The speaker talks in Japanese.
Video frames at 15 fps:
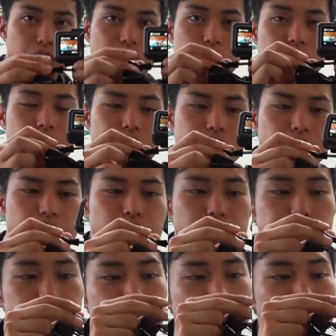こういうふうに
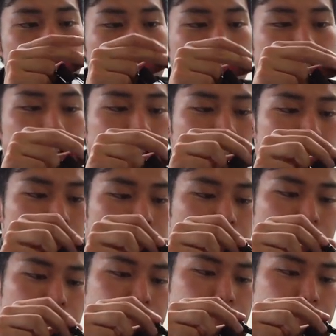GoPro のアクセサリーが